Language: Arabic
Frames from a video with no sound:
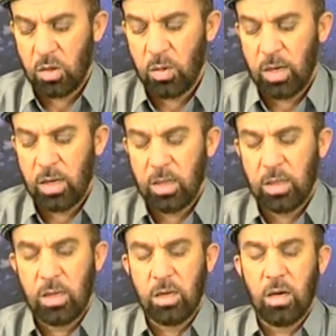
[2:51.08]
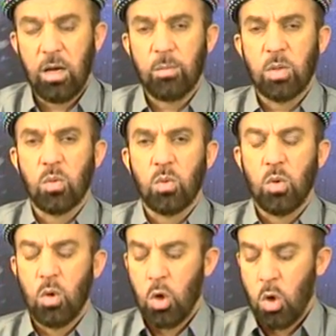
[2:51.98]
الذين آمنوا
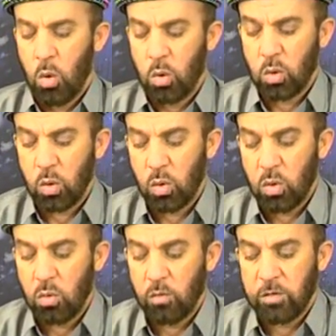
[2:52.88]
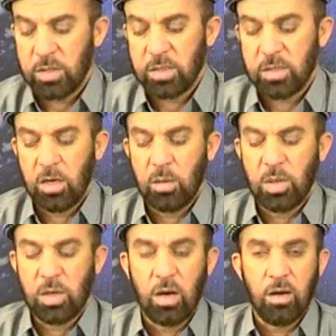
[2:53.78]
ادخلوا في
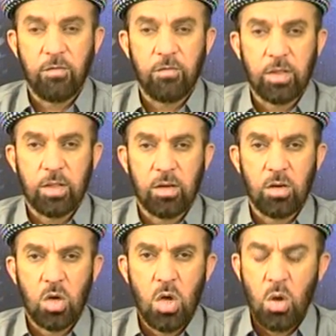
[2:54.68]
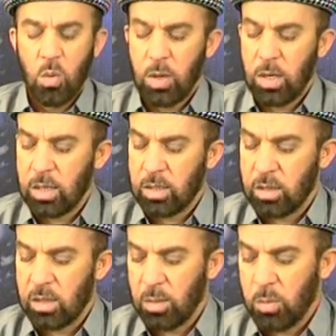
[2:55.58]
السلم كافة ولا
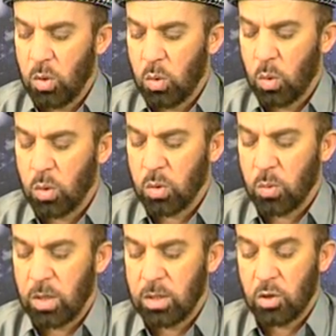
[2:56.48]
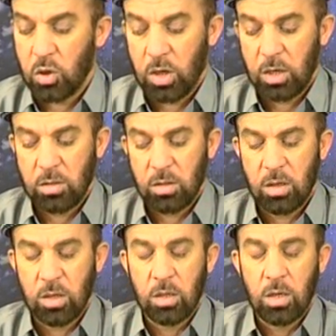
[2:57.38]
تتبعوا خطوات
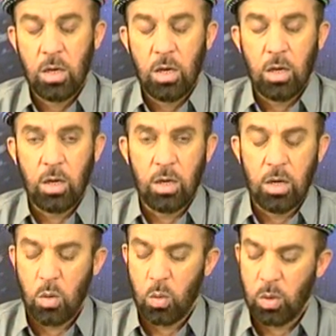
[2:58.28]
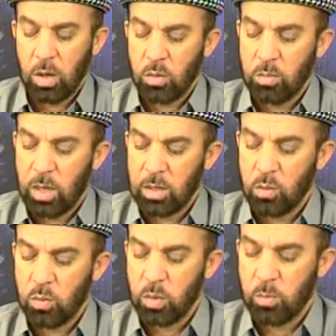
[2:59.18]
الشيطان إنه لكم
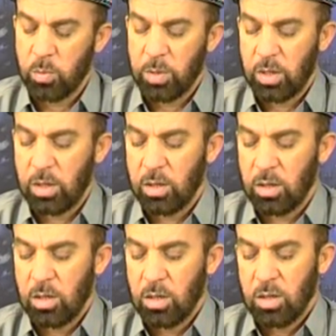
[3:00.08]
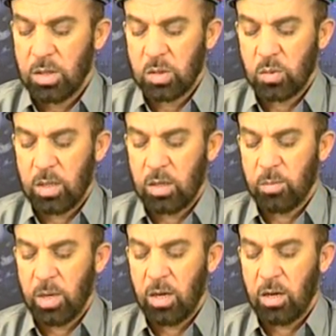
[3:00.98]
عدو مبين سورة
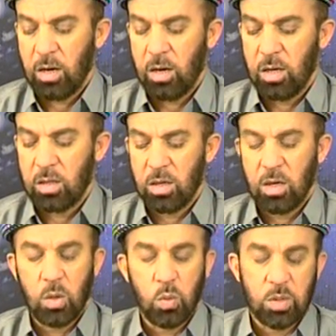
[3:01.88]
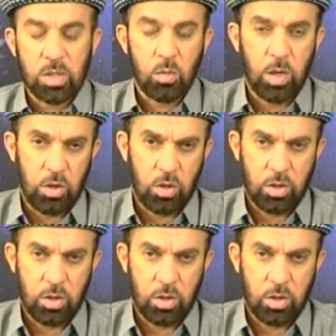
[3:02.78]
البقرة آية 208